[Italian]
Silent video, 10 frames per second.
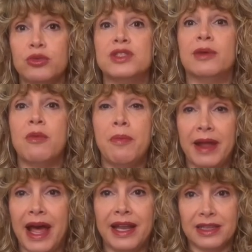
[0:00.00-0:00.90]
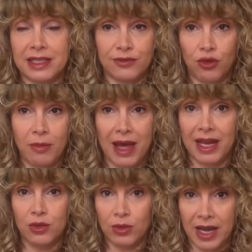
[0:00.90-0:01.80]
possiamo imparare a
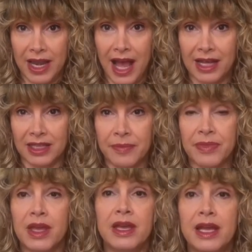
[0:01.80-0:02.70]
trasformarla in un'alleata.